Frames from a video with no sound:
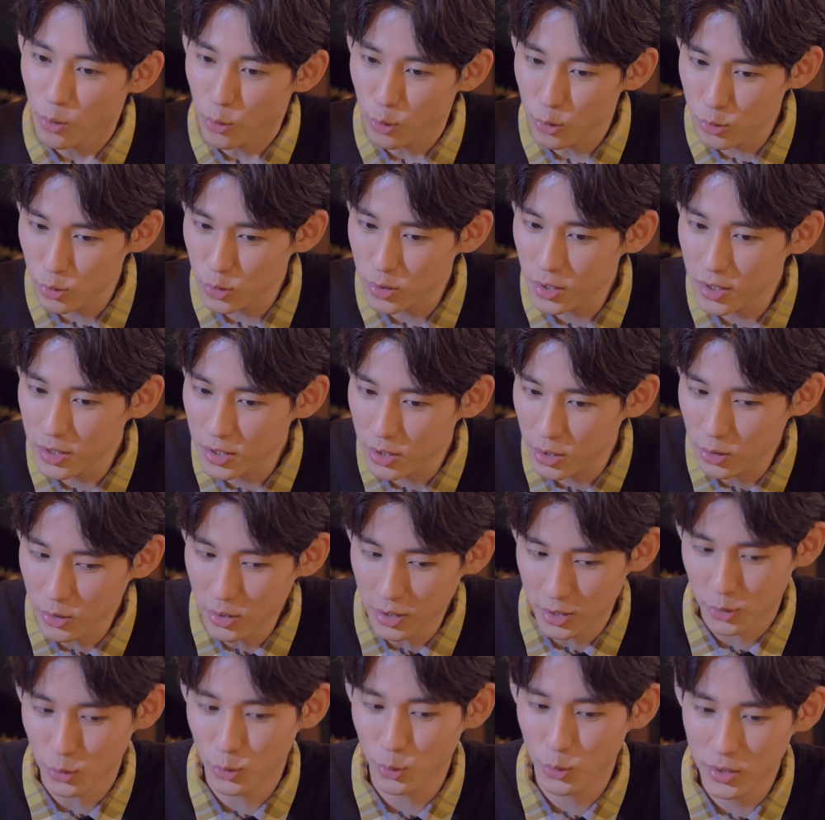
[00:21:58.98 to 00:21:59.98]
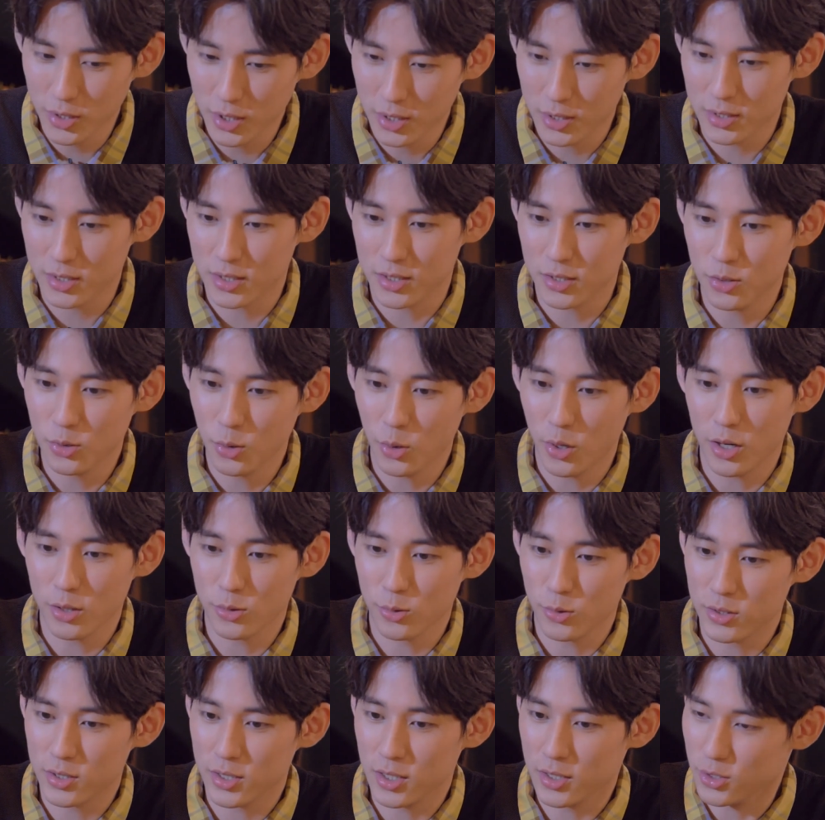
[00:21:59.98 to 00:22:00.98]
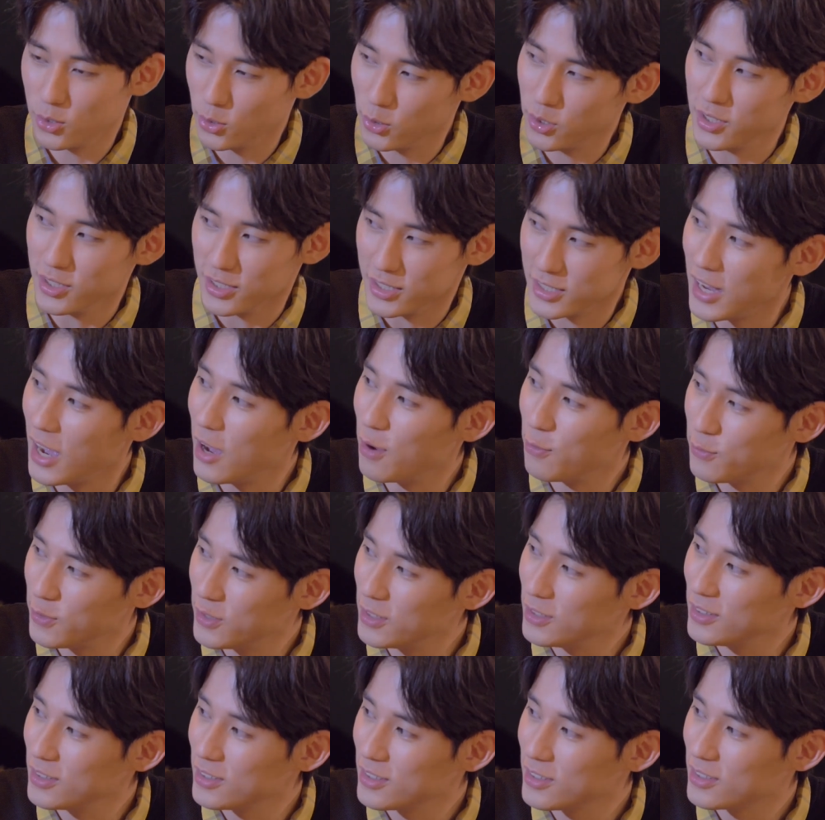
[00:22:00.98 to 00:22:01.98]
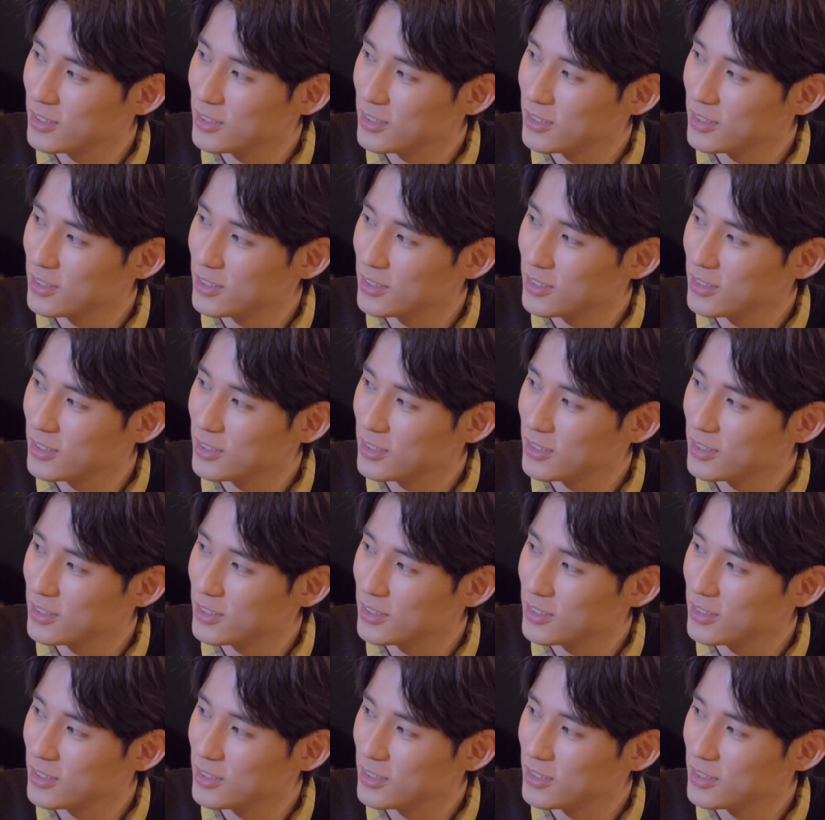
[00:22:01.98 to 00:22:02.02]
我觉得你有很多特质对我来说真的都很加分，